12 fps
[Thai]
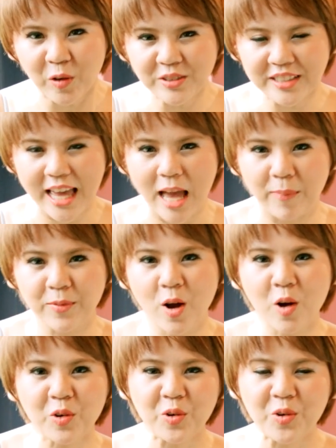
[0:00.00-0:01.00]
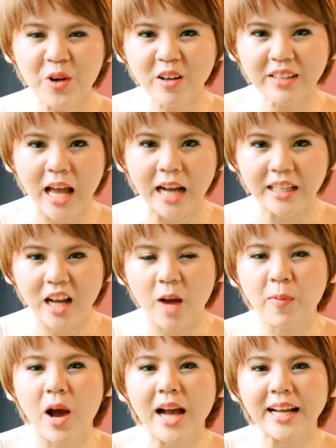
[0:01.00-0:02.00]
คุณจะแอบนอกรูนอกทางนะคะ
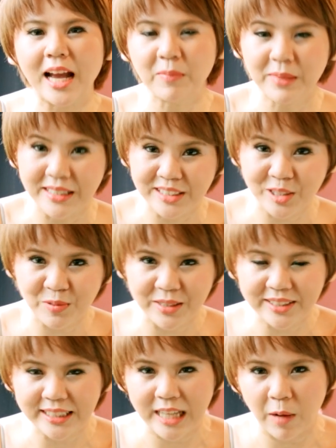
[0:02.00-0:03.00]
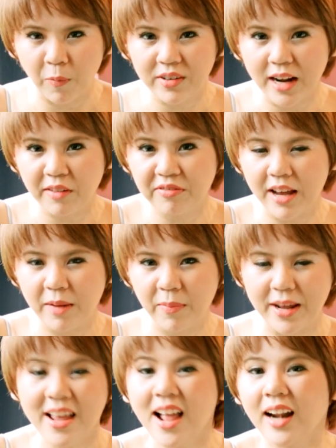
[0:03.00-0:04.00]
เพราะอาการเบื่อชีวิตแต่ถามว่ารักแฟนไห
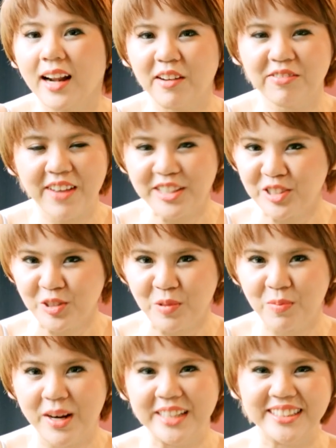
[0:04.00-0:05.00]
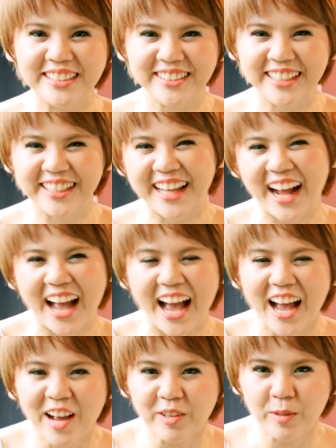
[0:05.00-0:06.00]
มรักแฟนจุงเบยจริง ๆนะคะ
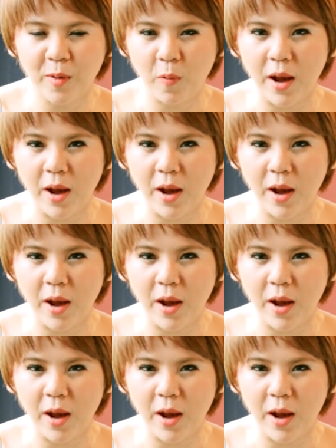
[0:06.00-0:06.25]
จะบอก